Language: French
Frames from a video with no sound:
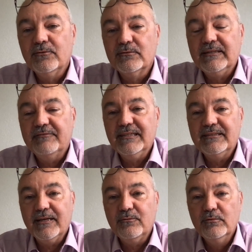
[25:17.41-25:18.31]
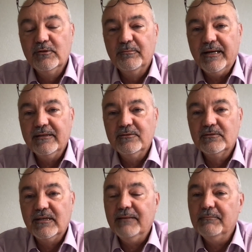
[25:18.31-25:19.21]
donc ça faisait très cool de parler
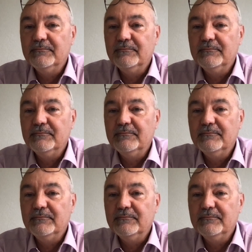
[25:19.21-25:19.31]
anglais,